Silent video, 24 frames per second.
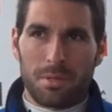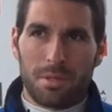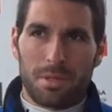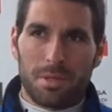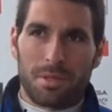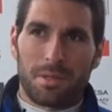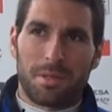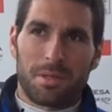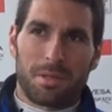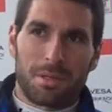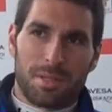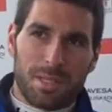
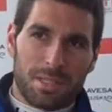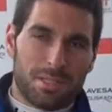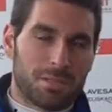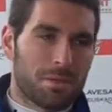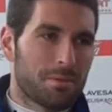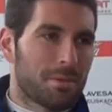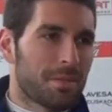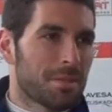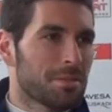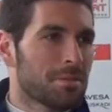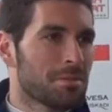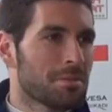el casco
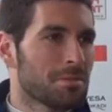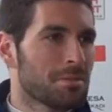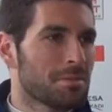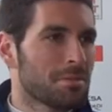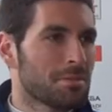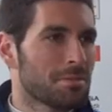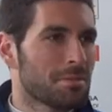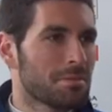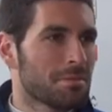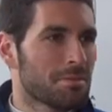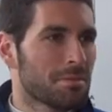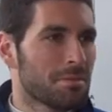viejo.
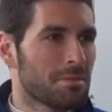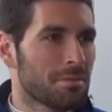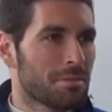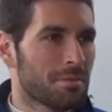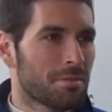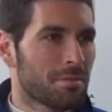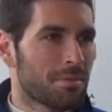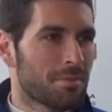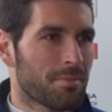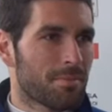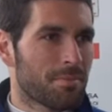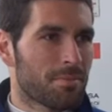¿Una
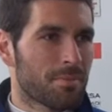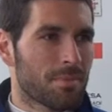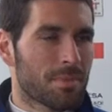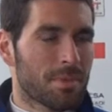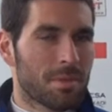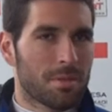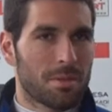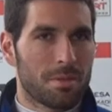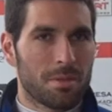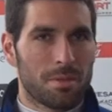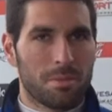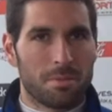canción?
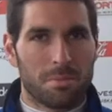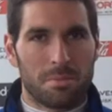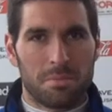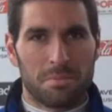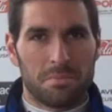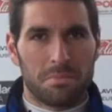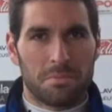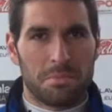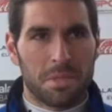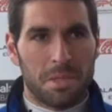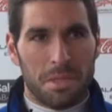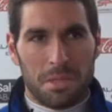
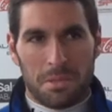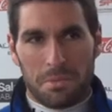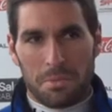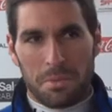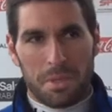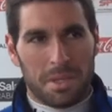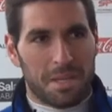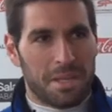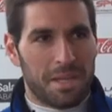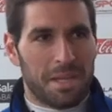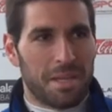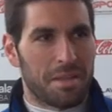
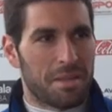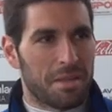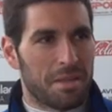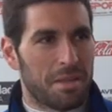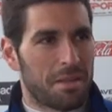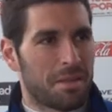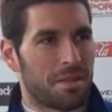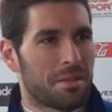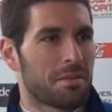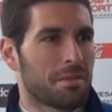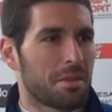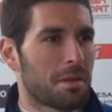Cualquiera
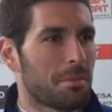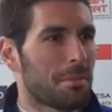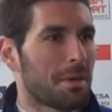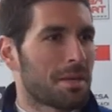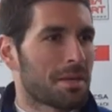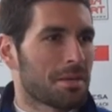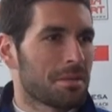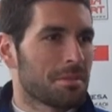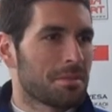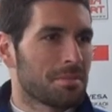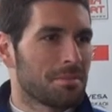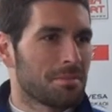de, del
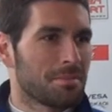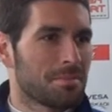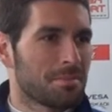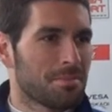barrio.